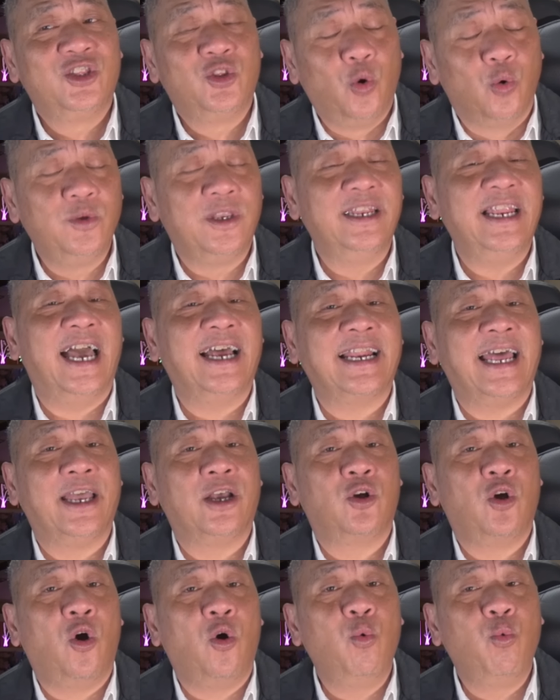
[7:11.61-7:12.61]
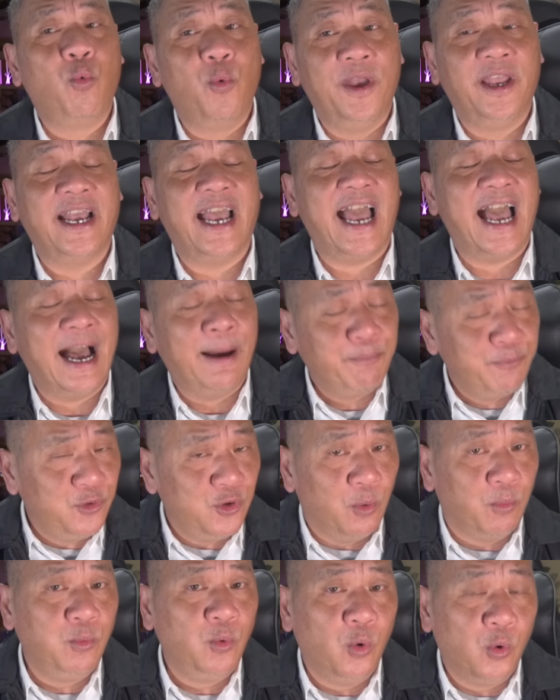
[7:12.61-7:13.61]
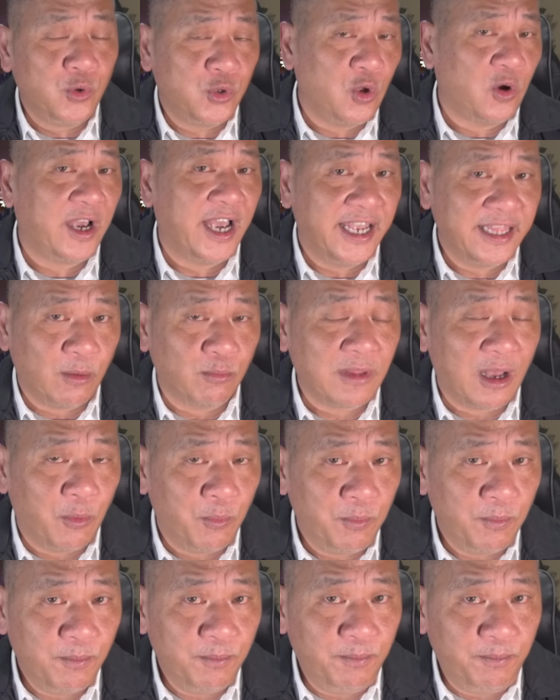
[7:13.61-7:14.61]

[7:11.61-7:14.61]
tu chính án này có quyền áp dụng luôn cho ghế tổng thống